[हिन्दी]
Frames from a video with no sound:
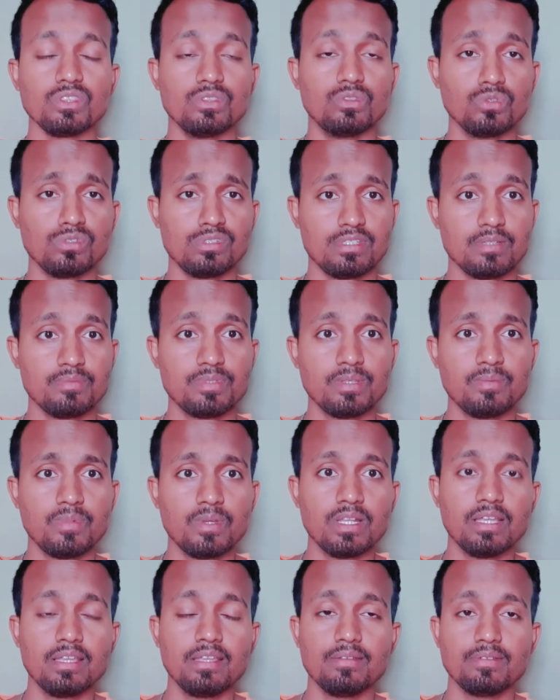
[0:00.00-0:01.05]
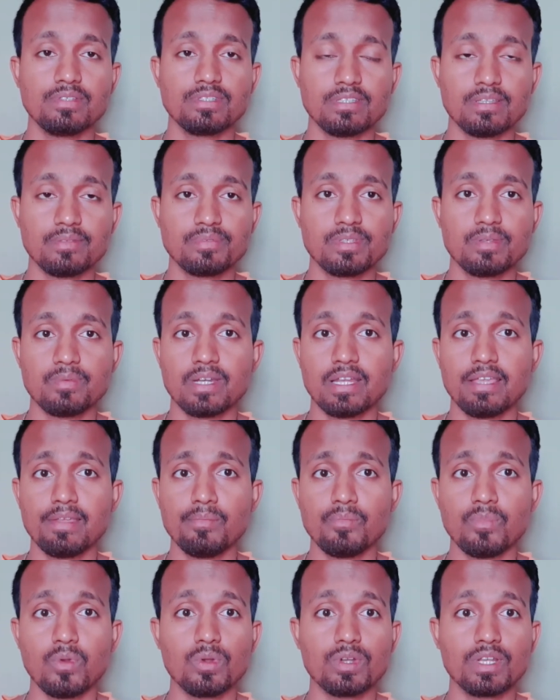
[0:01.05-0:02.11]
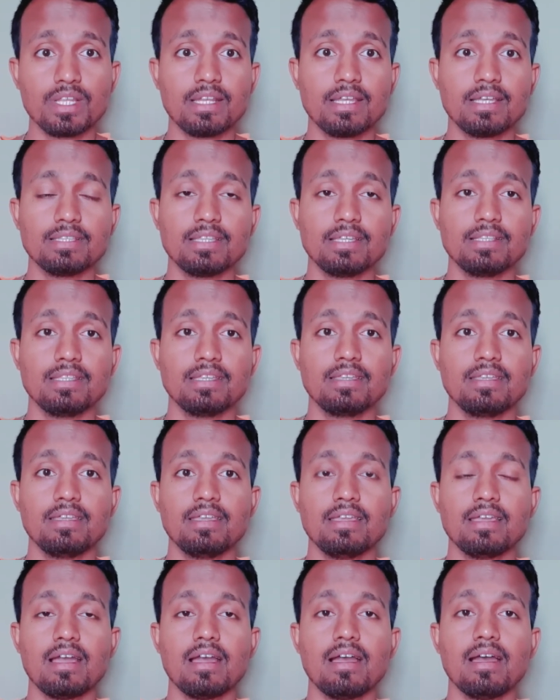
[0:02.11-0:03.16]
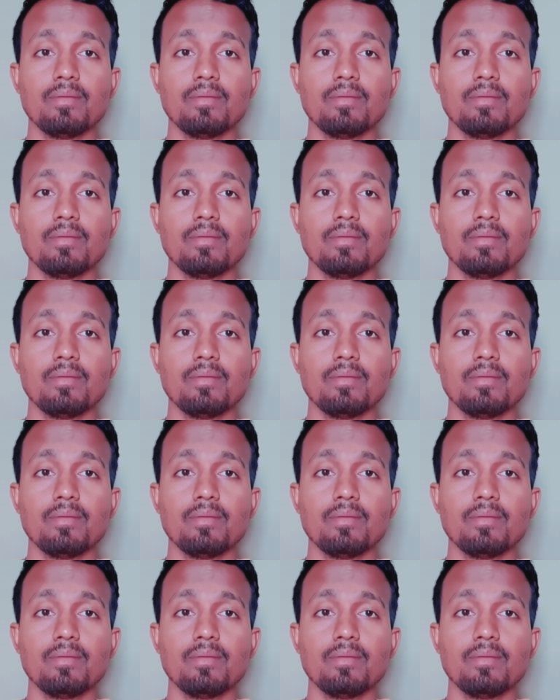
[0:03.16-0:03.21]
तो सबसे बड़ा सबसे बड़ा इम्पोर्टेंट आता है देखिए